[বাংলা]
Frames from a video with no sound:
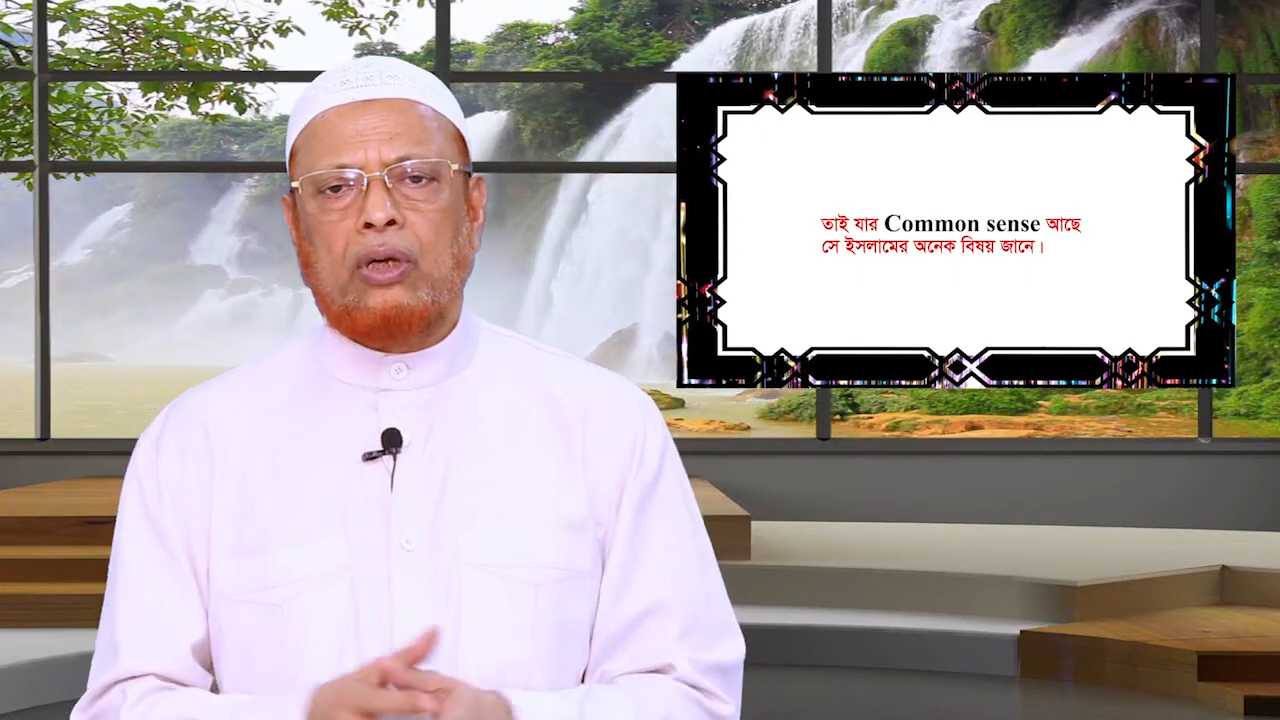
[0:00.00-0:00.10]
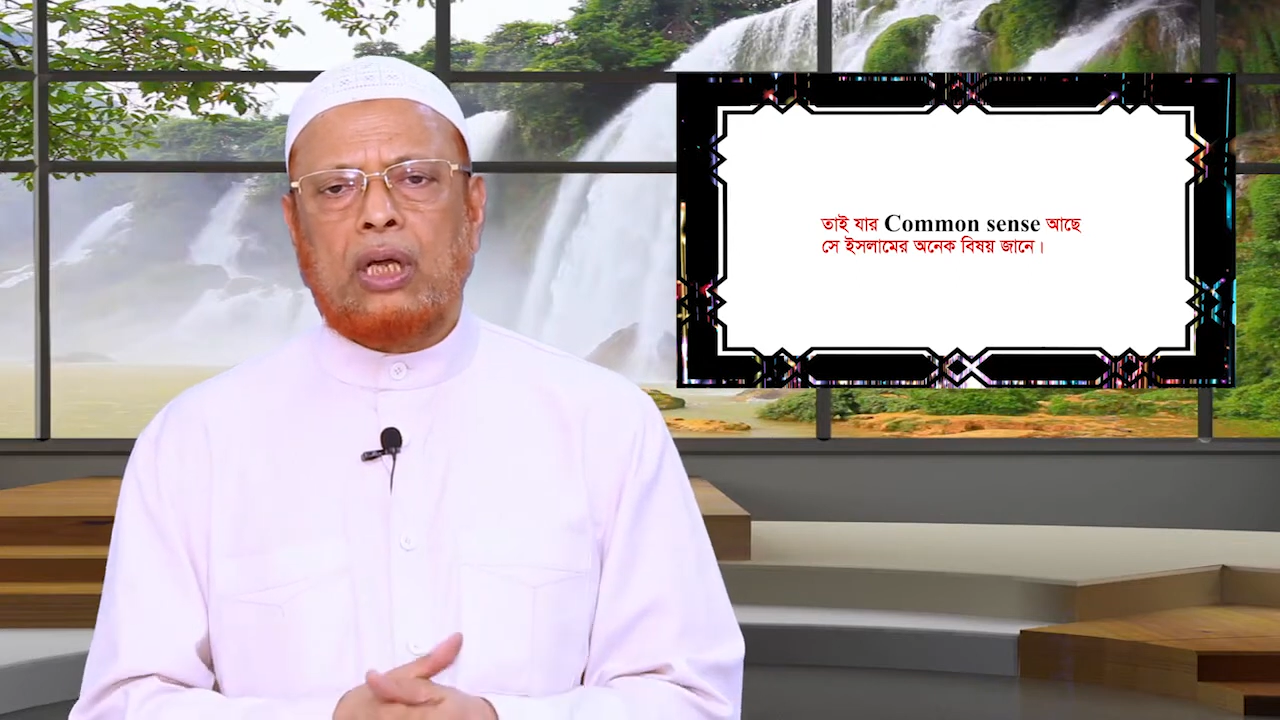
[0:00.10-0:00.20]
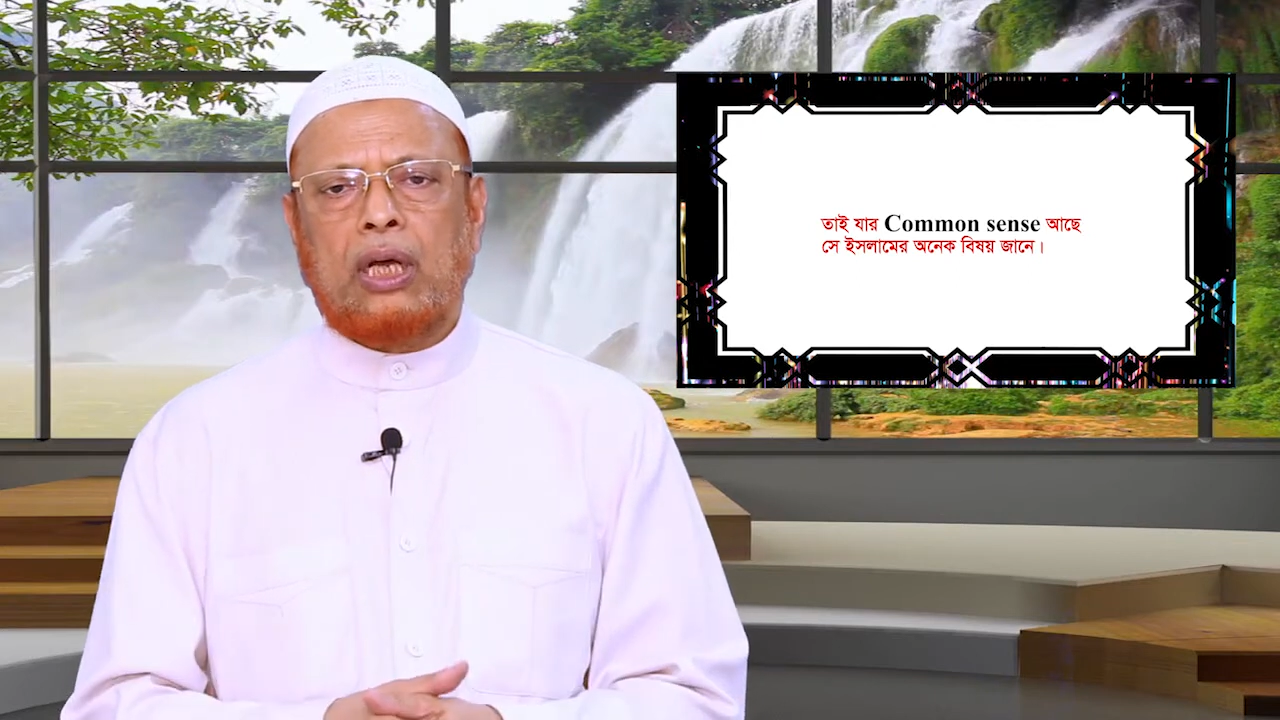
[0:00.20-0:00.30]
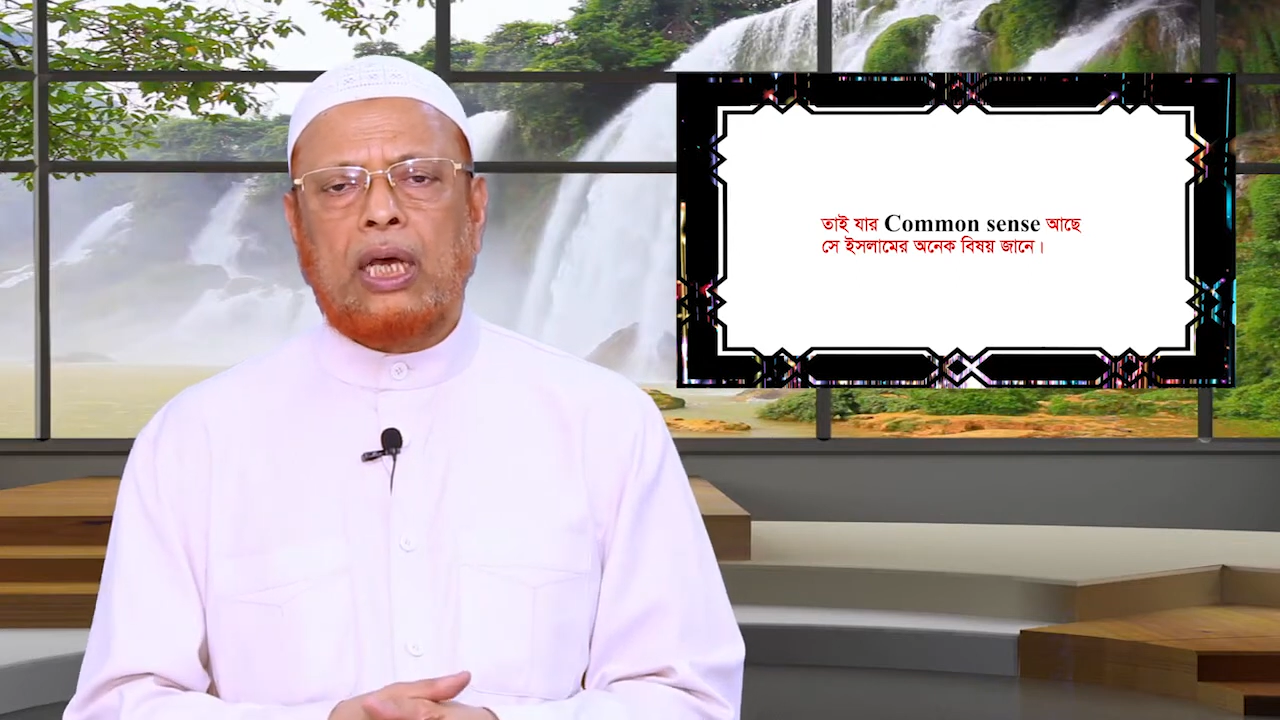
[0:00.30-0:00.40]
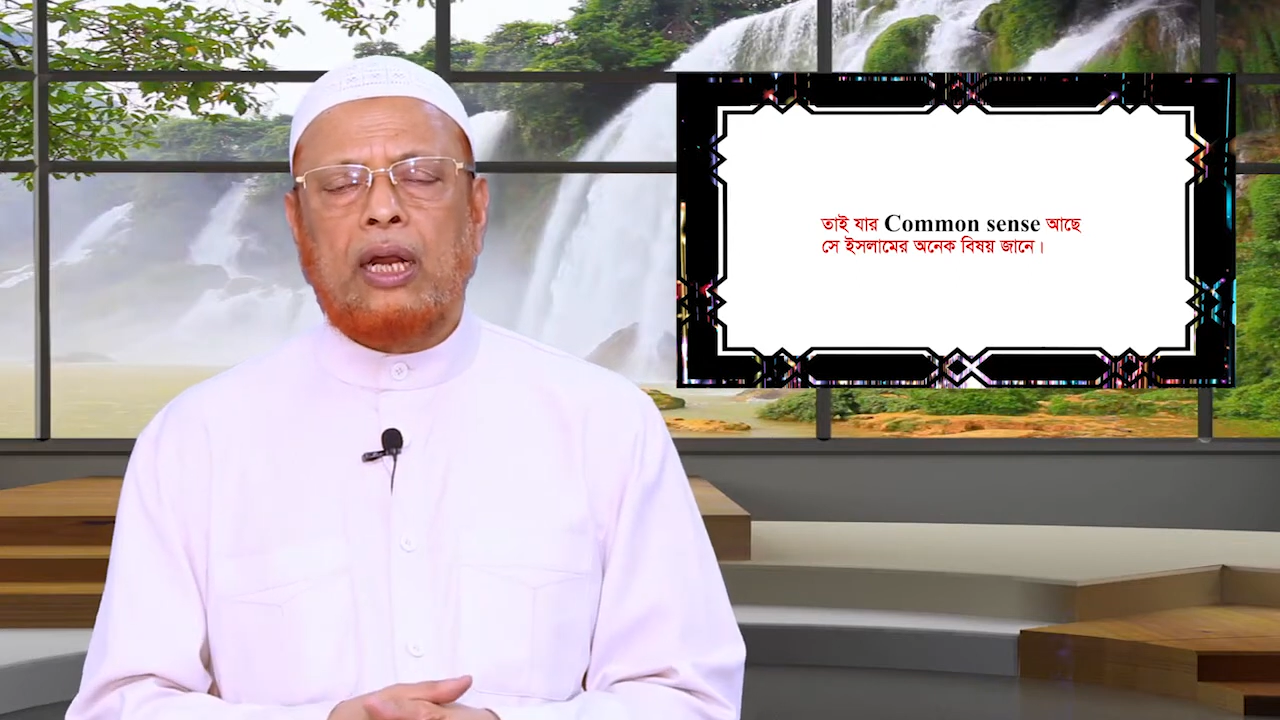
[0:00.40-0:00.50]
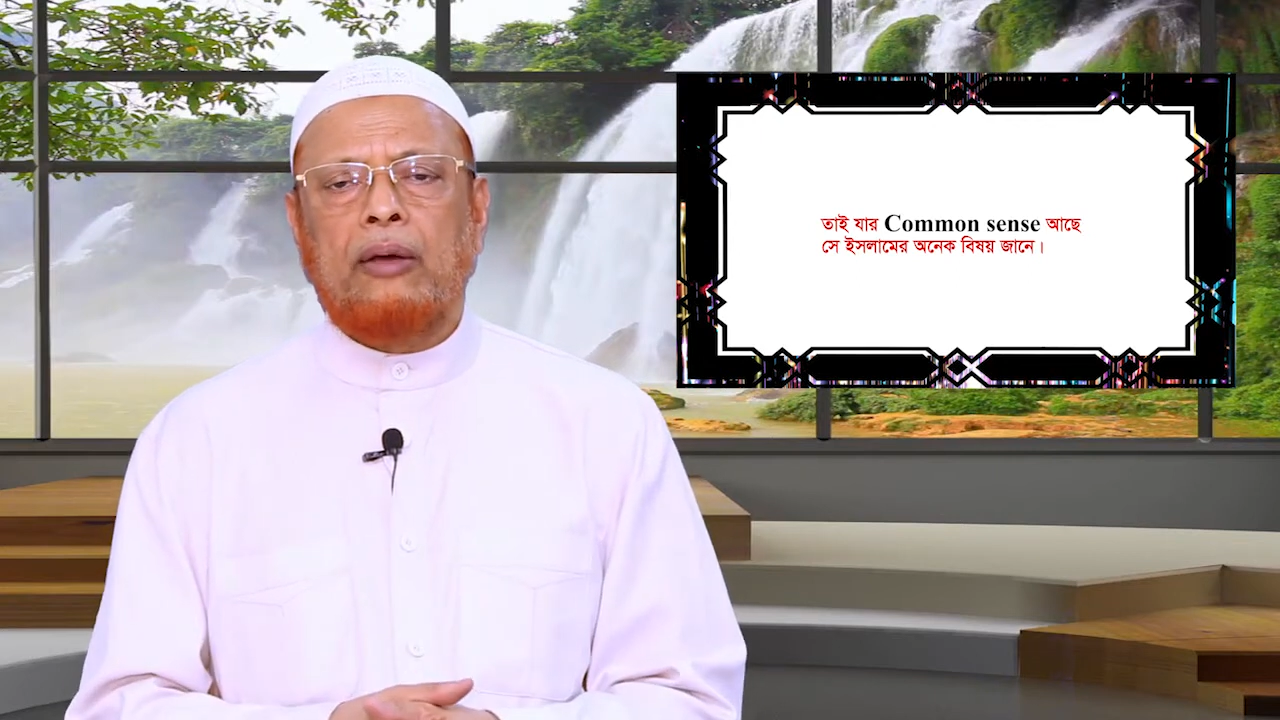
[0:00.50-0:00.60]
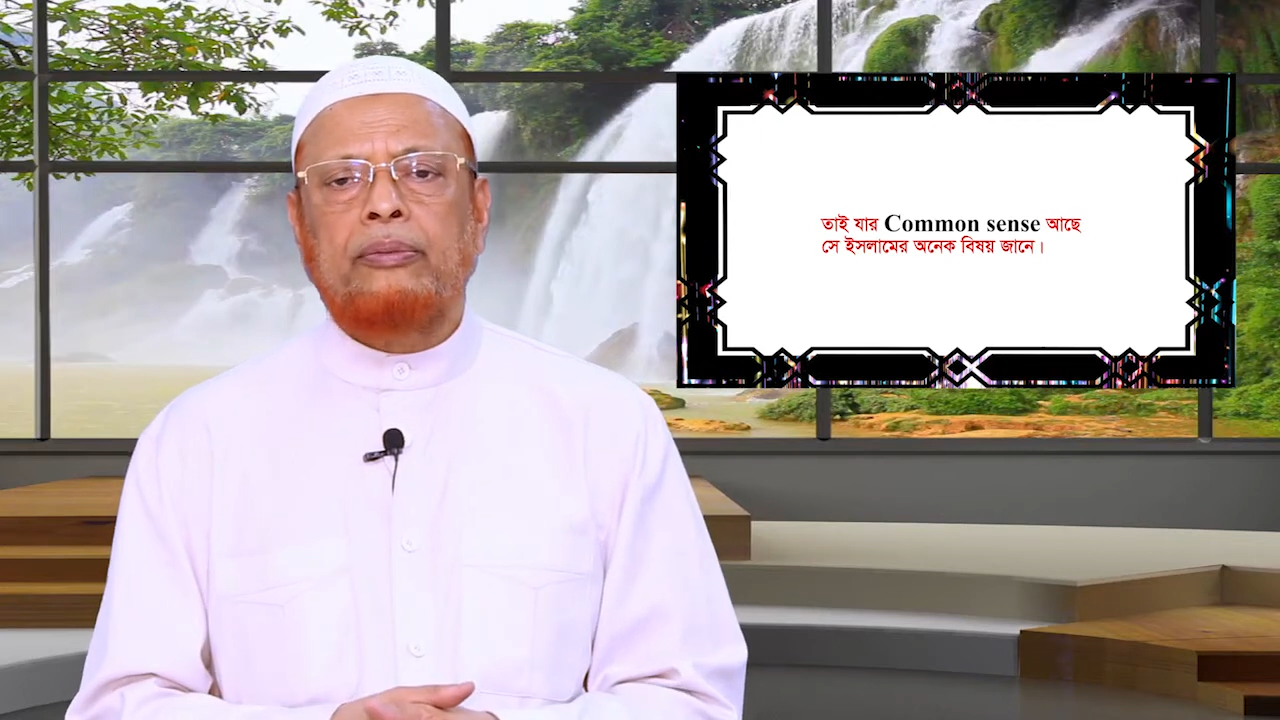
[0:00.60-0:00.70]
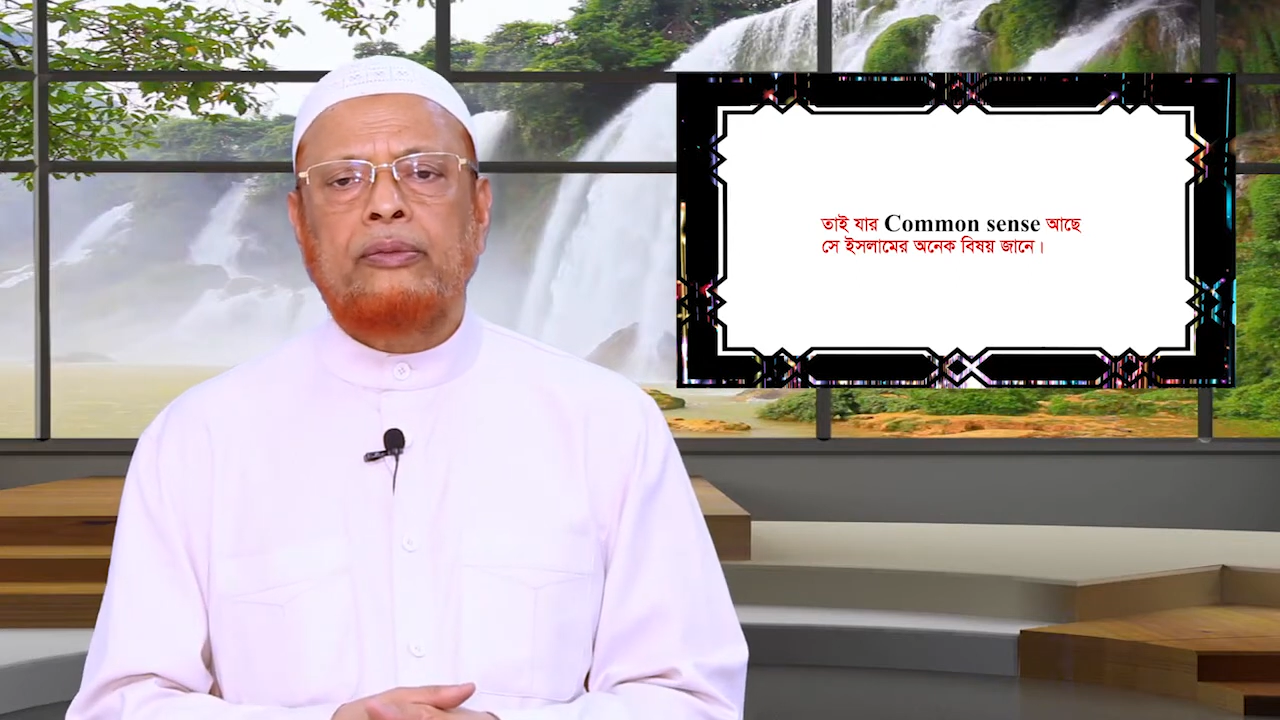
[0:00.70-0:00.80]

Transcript: করা খারাপ